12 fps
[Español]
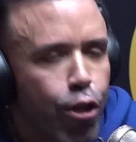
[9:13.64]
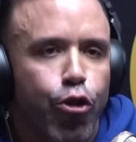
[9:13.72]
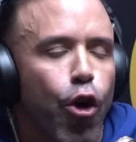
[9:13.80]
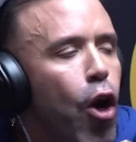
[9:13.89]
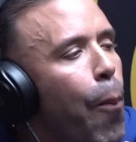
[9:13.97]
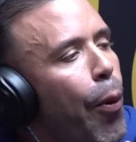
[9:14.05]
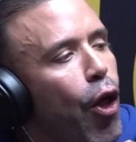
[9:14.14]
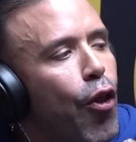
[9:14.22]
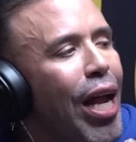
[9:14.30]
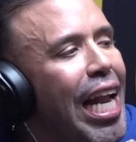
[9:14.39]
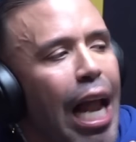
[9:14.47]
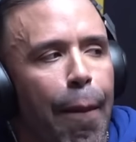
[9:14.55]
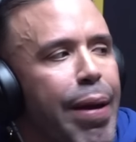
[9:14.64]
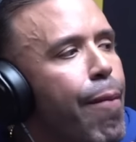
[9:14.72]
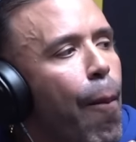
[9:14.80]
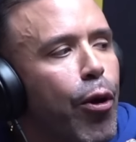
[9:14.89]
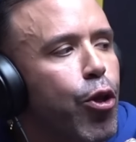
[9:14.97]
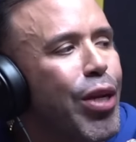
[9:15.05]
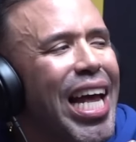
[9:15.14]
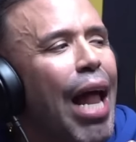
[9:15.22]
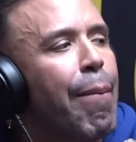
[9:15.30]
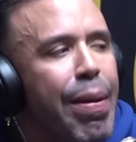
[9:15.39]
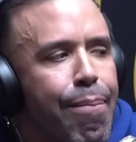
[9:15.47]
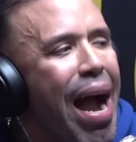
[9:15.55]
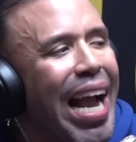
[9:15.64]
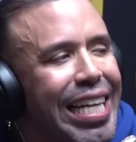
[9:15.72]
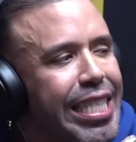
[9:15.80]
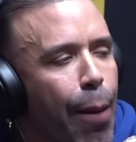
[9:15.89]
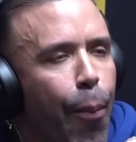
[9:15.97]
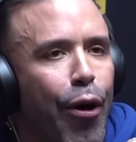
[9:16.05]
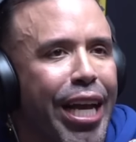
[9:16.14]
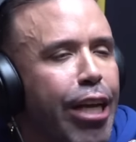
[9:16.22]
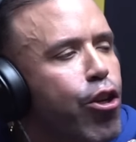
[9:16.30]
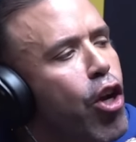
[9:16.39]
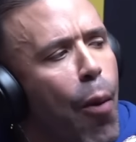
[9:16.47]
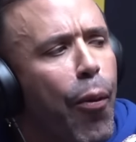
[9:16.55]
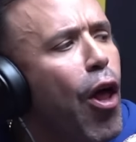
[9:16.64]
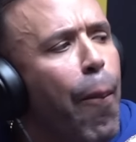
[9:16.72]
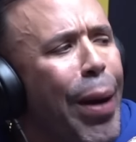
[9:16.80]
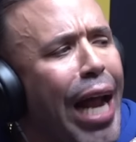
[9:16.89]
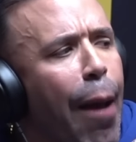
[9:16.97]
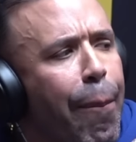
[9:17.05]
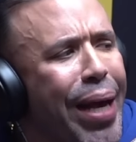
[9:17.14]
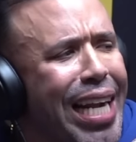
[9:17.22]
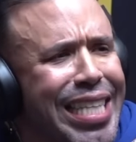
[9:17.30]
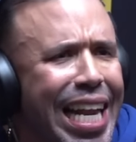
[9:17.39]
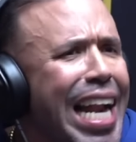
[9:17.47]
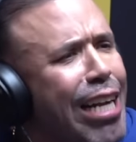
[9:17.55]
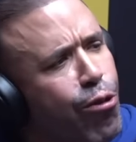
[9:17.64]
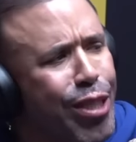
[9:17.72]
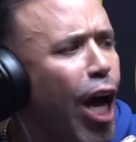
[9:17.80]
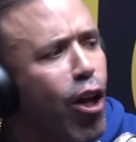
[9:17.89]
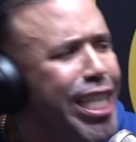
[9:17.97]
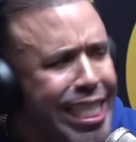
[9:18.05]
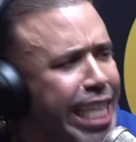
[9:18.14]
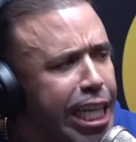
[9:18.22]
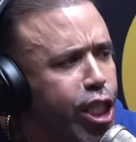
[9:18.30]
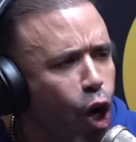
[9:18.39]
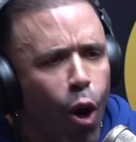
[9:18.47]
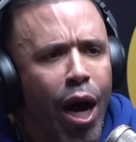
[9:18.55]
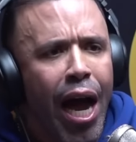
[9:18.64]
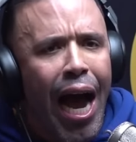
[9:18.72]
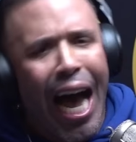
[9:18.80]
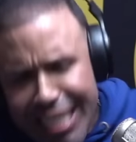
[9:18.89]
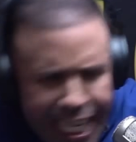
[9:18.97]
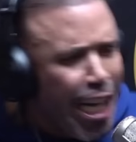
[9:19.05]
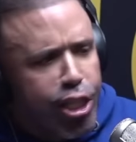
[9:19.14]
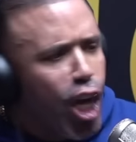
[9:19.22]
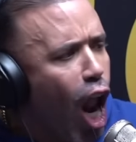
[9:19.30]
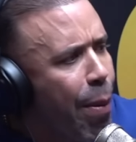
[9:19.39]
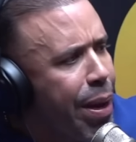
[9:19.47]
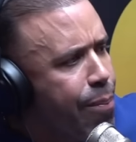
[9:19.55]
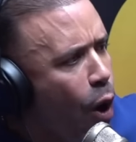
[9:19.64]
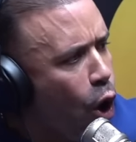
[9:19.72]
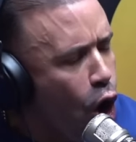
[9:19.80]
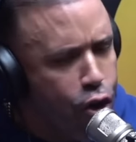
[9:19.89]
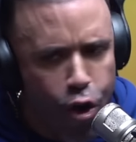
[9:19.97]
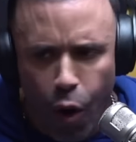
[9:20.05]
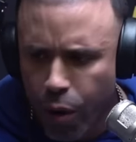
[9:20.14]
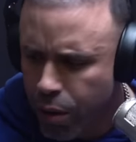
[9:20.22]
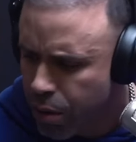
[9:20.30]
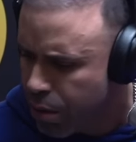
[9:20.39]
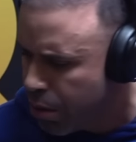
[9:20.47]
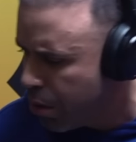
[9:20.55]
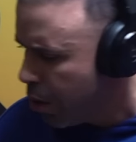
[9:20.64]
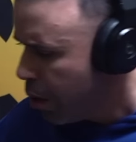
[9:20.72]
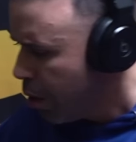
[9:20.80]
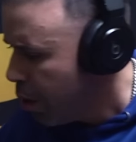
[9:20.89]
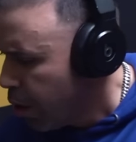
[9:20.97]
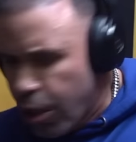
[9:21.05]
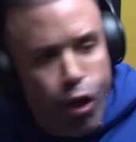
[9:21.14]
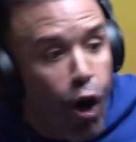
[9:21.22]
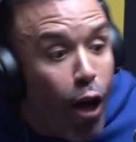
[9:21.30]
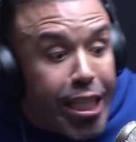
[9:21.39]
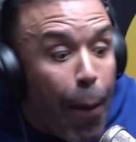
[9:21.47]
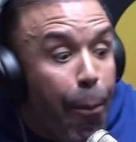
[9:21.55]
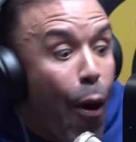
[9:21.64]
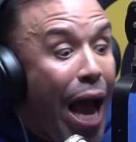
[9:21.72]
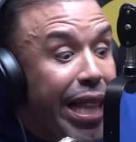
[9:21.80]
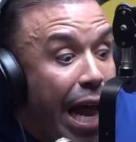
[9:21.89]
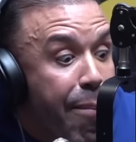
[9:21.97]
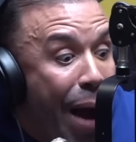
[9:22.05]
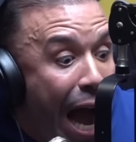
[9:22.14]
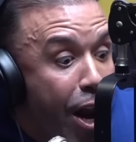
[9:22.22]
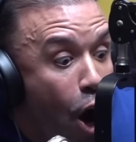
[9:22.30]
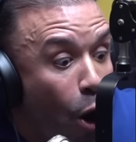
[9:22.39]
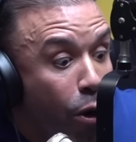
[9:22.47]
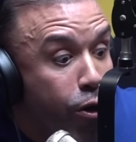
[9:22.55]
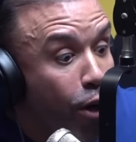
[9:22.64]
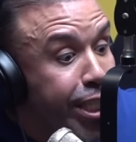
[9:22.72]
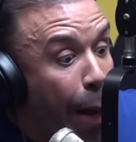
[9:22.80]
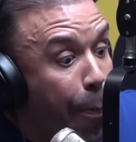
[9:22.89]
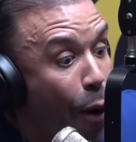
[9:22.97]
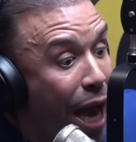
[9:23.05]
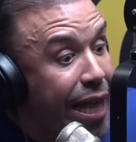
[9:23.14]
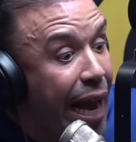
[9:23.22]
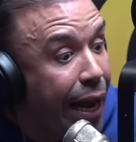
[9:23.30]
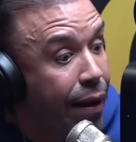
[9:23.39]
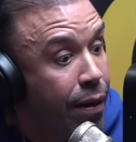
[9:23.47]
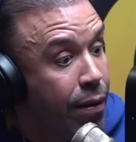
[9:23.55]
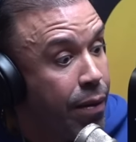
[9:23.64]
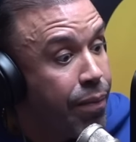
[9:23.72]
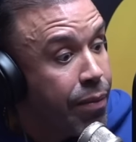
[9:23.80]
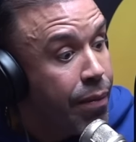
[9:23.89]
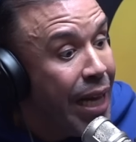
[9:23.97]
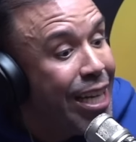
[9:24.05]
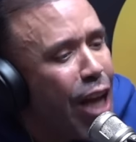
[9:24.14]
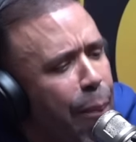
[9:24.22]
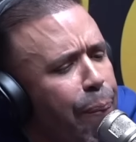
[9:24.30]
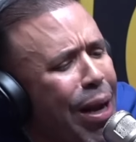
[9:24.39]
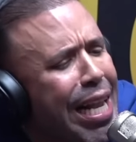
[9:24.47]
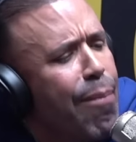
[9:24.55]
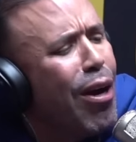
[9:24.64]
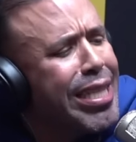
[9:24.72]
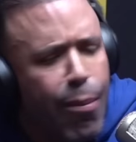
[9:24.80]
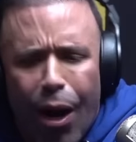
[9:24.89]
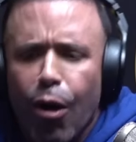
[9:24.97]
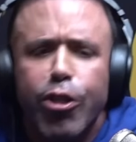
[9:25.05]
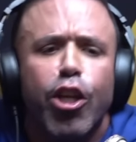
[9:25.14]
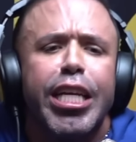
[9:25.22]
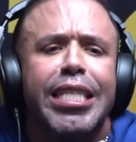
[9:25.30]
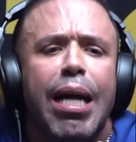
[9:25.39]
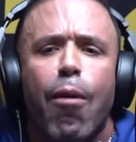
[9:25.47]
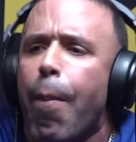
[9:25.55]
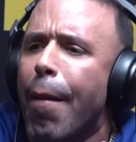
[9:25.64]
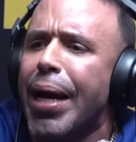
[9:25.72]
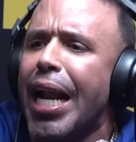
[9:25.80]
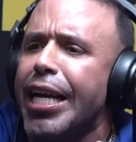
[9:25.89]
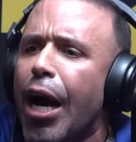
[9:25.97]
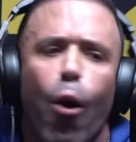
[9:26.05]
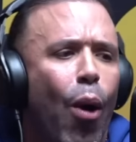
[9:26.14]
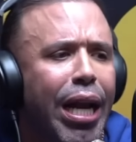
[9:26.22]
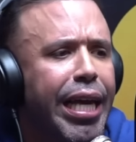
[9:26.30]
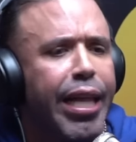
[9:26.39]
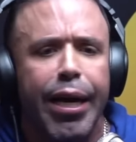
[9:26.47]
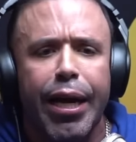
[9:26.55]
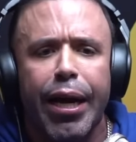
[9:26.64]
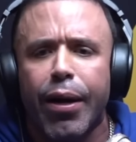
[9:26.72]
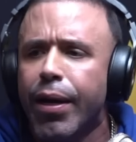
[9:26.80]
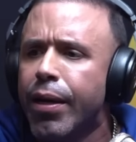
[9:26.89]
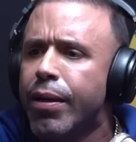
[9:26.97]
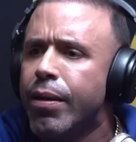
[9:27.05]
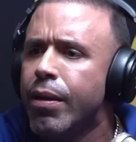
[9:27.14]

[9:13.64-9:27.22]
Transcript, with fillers: Yo no puedo darle la misma oportunidad a la misma gente porque yo no puedo esperar tener resultados distintos haciendo lo mismo, coño. No se puede, hermano. No se puede. Te perdemos el tiempo. ¿A cuántos días estamos, Pamela, y o de, 16 días. 16